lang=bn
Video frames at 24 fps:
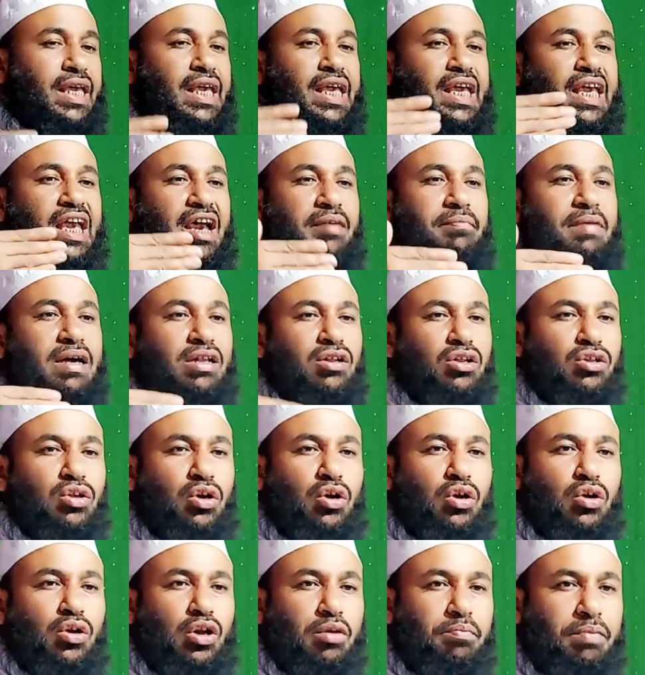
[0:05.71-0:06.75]
ই এবাদত
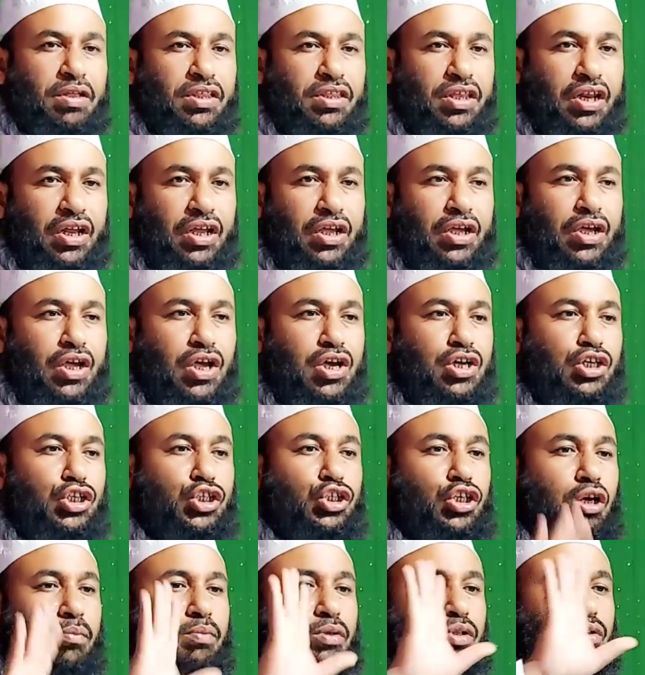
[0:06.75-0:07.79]
হলোর ভিতরে
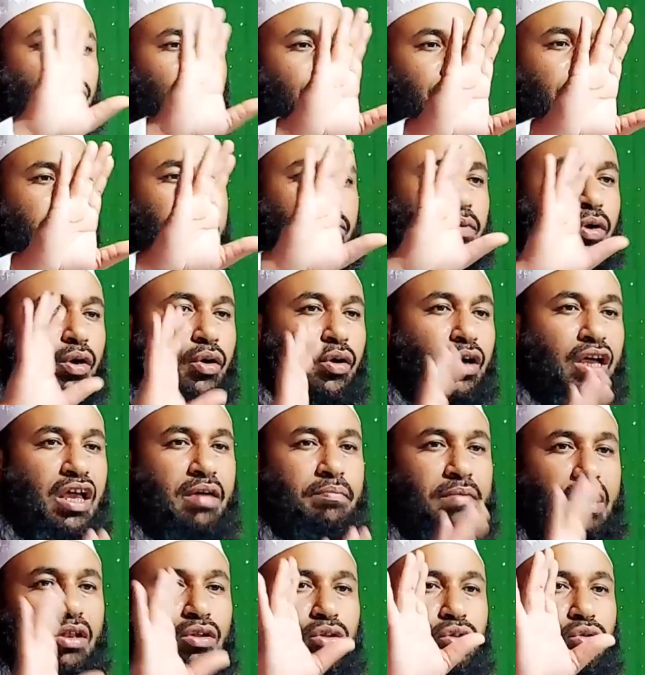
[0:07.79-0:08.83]
সবতনে বড়
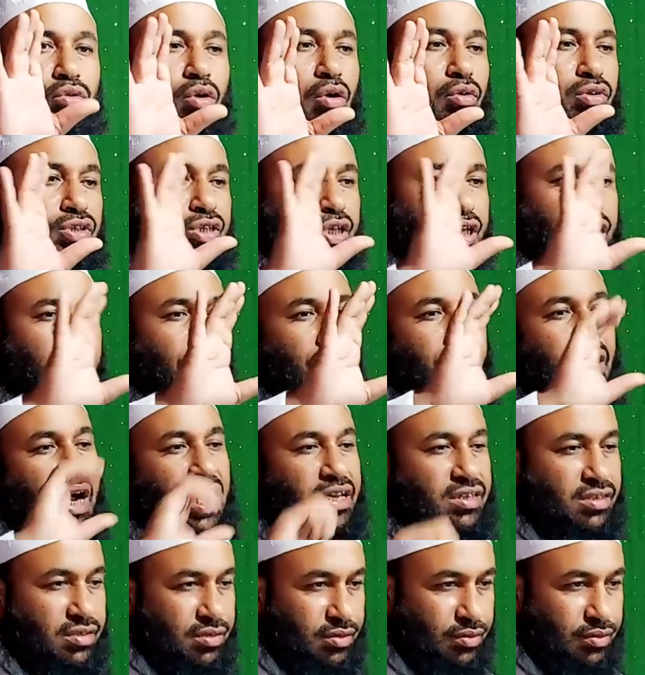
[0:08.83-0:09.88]
এবাদত হইছে কি নামাজ